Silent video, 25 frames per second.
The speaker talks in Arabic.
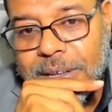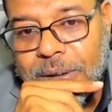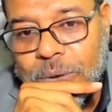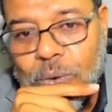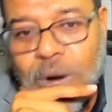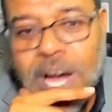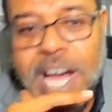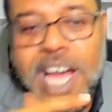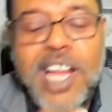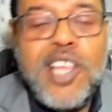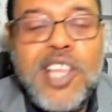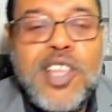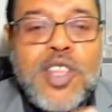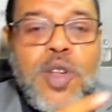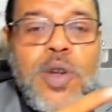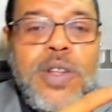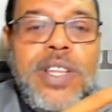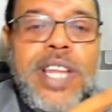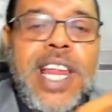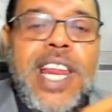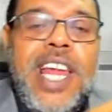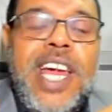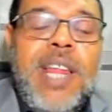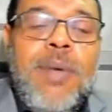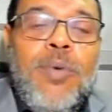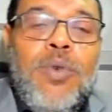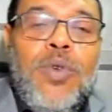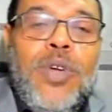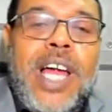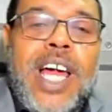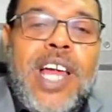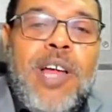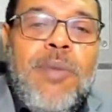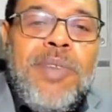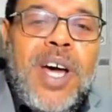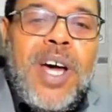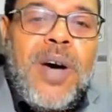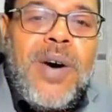واهل السنه اللي احنا بنقول
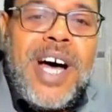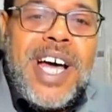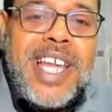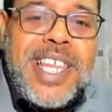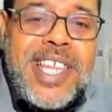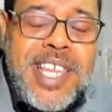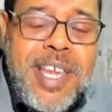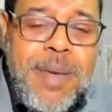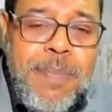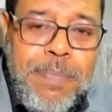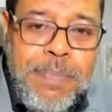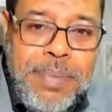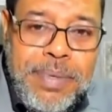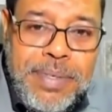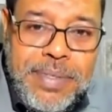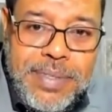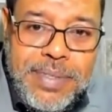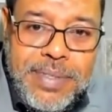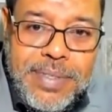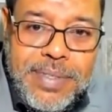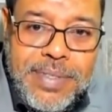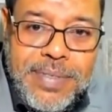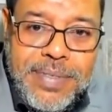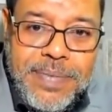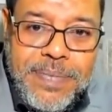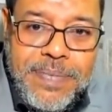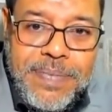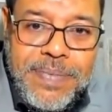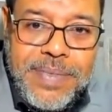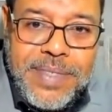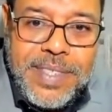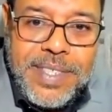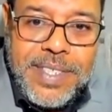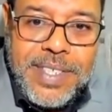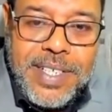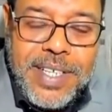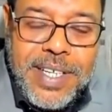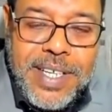عليهم نواصب
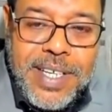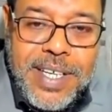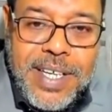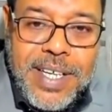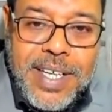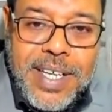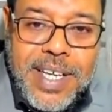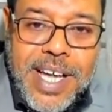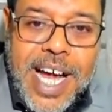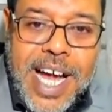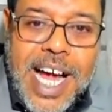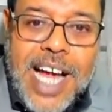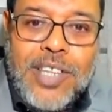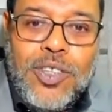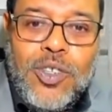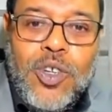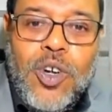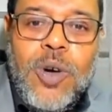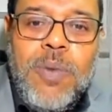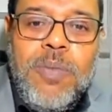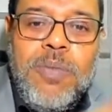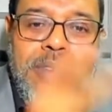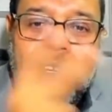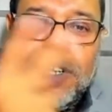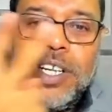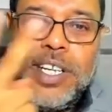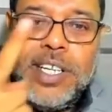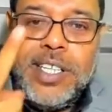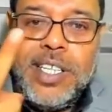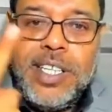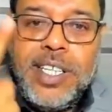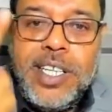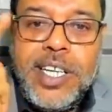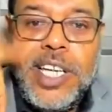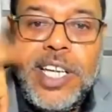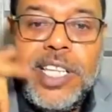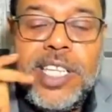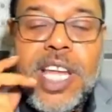عندهم
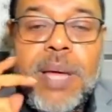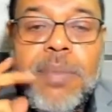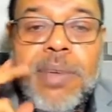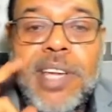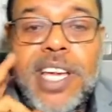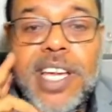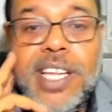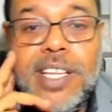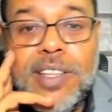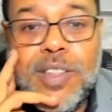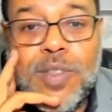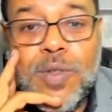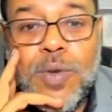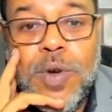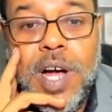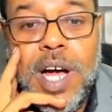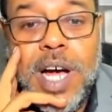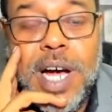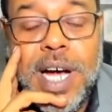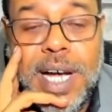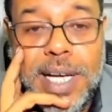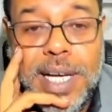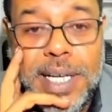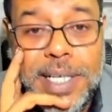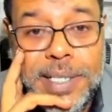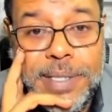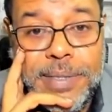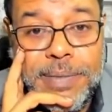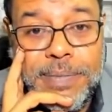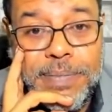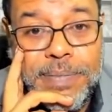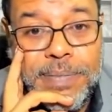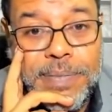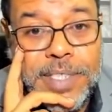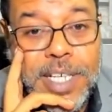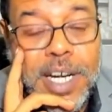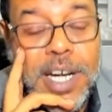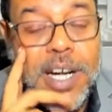كتابين صحاح
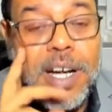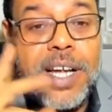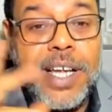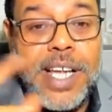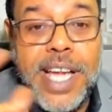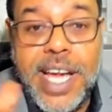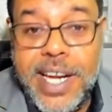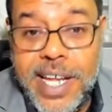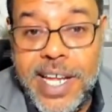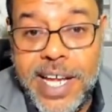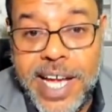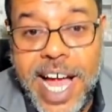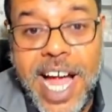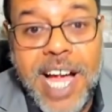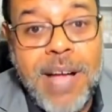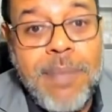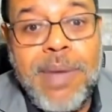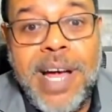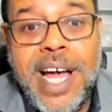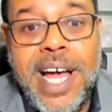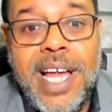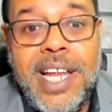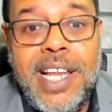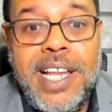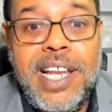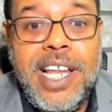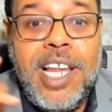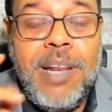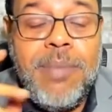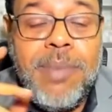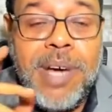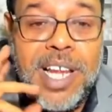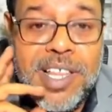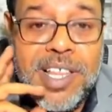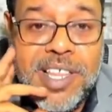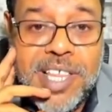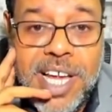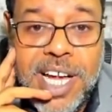يعني اجمع اهل
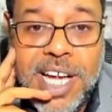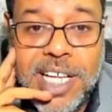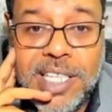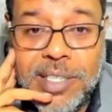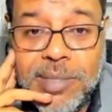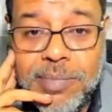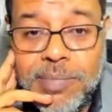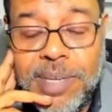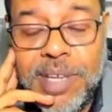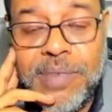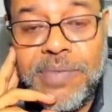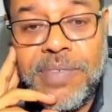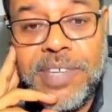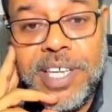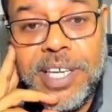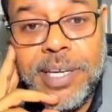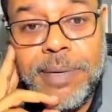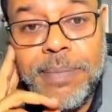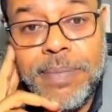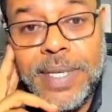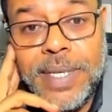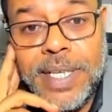العلم على صحه ما فيه